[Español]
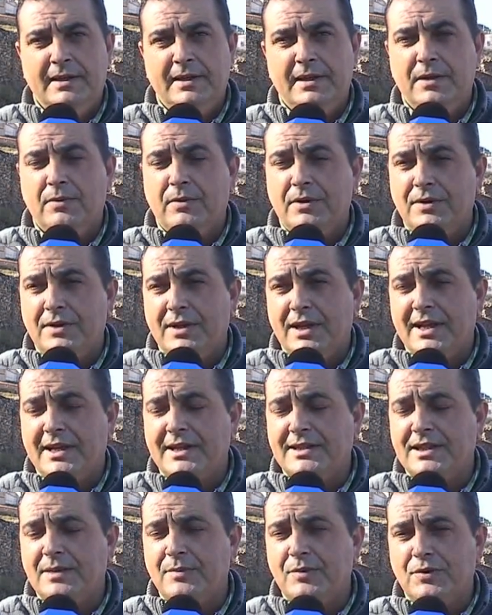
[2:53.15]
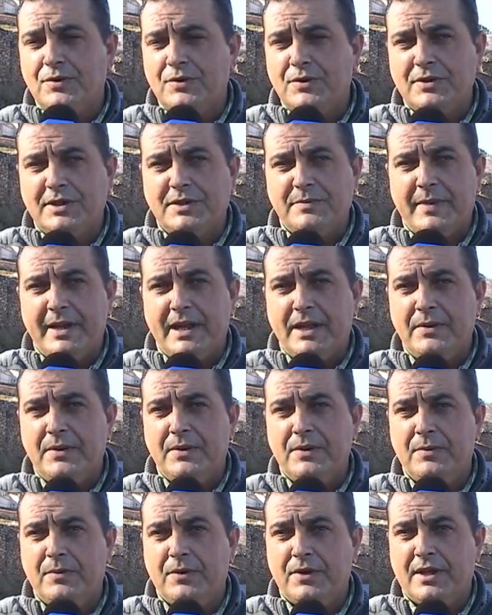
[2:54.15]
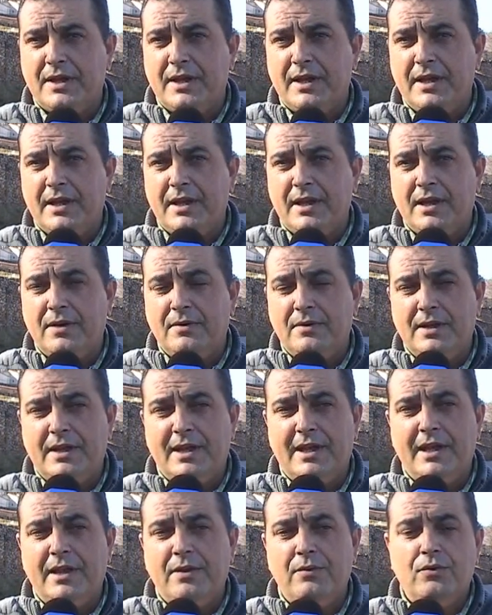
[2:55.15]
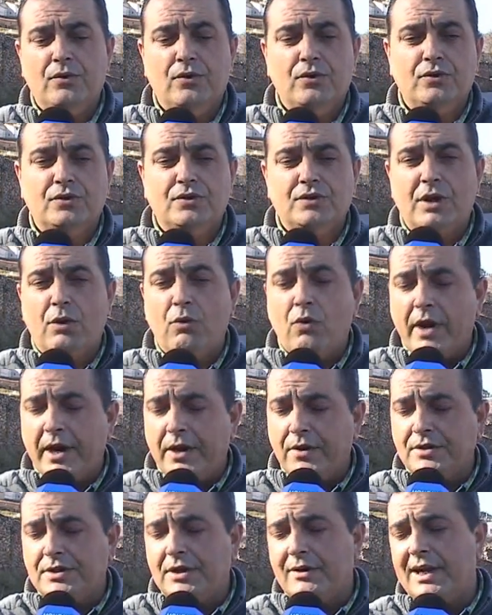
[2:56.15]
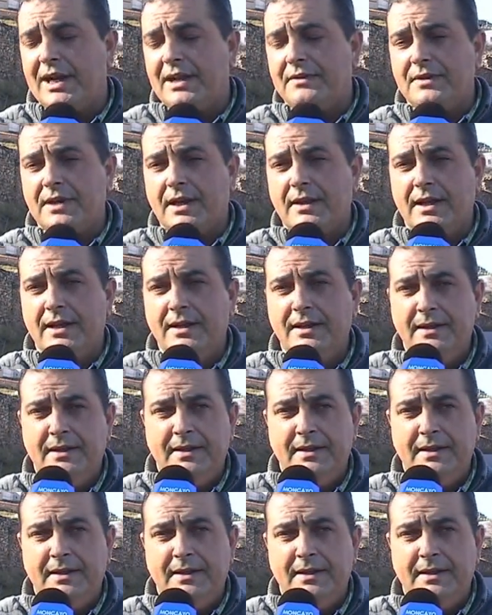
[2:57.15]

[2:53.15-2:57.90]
Y bueno, aquí estamos esperando porque hay unos agujeros ahora a la entrada